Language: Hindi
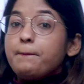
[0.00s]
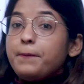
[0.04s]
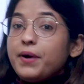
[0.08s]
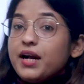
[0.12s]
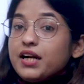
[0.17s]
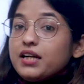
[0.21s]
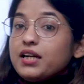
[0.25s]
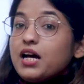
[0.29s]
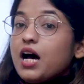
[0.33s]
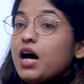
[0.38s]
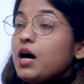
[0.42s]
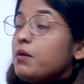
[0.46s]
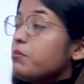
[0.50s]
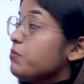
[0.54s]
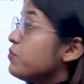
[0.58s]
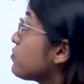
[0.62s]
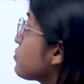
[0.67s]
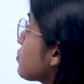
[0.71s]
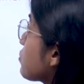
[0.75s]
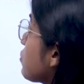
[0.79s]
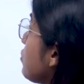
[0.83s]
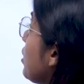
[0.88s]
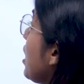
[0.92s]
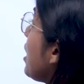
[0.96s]
बट अब
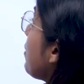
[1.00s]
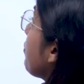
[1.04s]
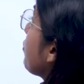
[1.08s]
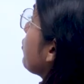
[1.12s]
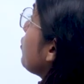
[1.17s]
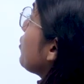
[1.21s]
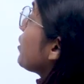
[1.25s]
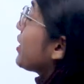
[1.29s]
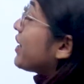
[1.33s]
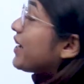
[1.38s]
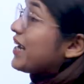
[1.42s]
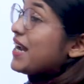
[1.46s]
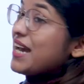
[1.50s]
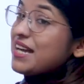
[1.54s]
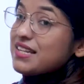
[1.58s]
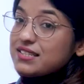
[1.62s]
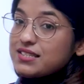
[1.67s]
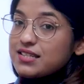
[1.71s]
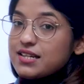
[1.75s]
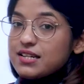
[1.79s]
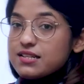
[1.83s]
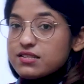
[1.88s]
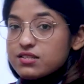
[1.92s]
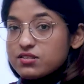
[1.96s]
उसको आपको
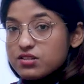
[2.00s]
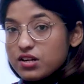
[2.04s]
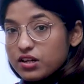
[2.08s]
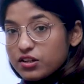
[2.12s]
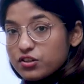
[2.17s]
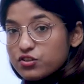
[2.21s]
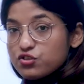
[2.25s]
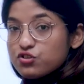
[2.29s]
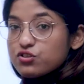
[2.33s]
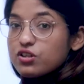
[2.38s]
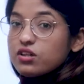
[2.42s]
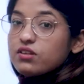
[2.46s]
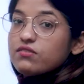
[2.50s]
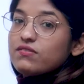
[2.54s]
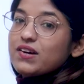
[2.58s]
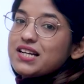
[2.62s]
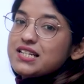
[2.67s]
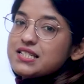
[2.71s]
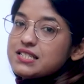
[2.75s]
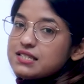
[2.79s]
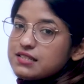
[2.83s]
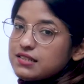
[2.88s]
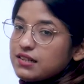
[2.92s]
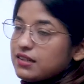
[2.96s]
कैसे स्ट्रक्चर
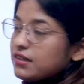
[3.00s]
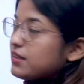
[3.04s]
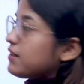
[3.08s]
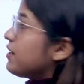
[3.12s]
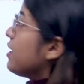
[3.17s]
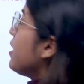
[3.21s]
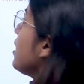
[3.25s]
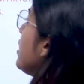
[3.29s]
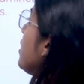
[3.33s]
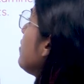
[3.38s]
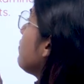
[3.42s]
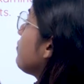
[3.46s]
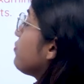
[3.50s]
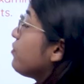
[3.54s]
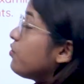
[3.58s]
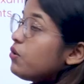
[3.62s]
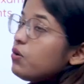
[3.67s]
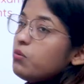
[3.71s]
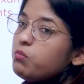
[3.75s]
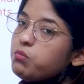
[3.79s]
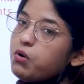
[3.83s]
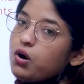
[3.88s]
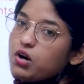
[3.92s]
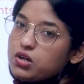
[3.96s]
वाइज करना है वो
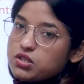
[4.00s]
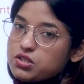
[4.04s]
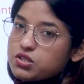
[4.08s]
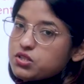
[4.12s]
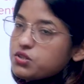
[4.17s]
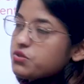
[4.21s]
बहुत